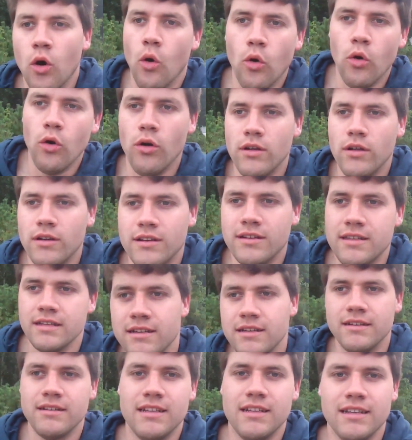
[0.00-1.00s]
Und
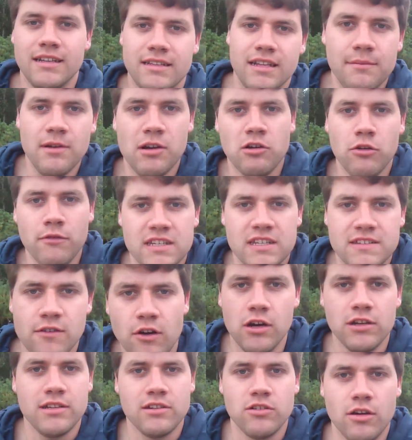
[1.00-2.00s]
äh, dann mal gucken, was
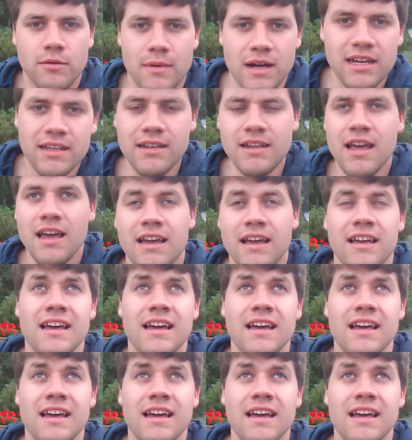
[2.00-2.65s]
wir heute noch machen.